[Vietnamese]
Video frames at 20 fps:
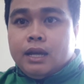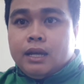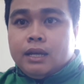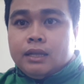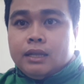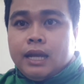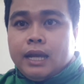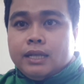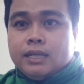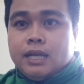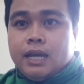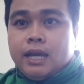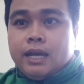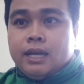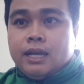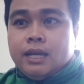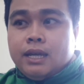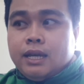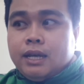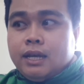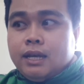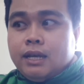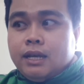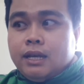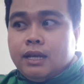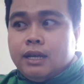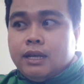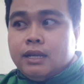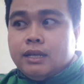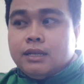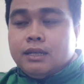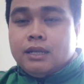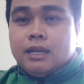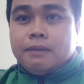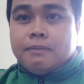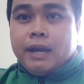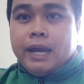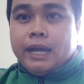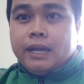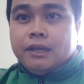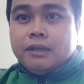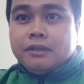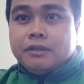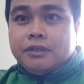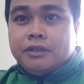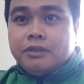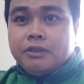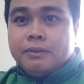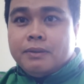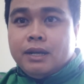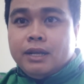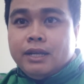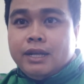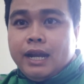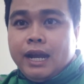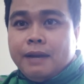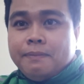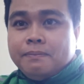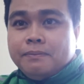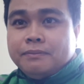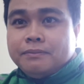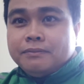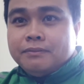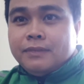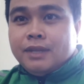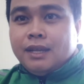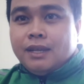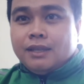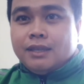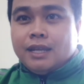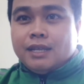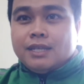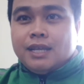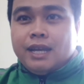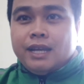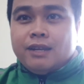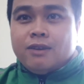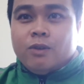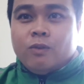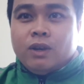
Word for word: tài xế uh, ờ, lên mạng chửi bới rap, tài xế đòi